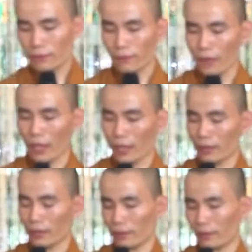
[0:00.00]

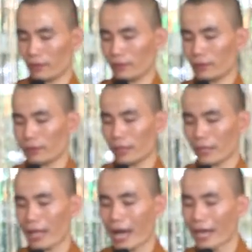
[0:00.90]
và ta
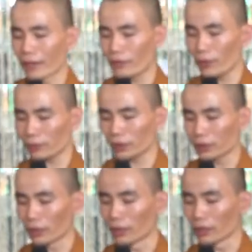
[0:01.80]
rất là hạnh phúc
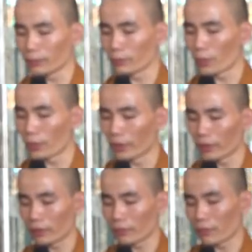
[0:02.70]
hưởng cái
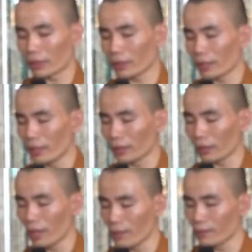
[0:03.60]
mùi mà ta nghĩ là
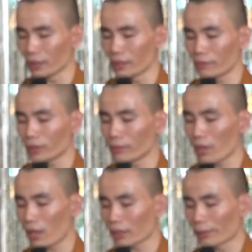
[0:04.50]
thơm từ đống phân
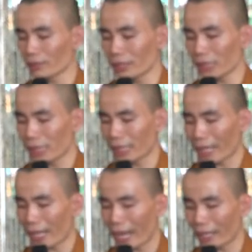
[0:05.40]
bò, thậm chí ta cần
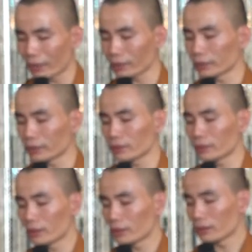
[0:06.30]
ăn nó nữa.
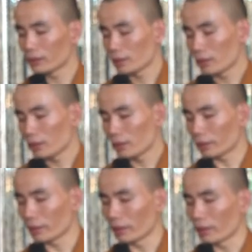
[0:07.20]

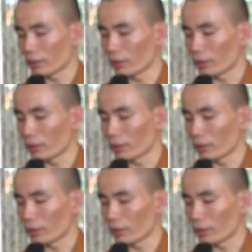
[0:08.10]
Thì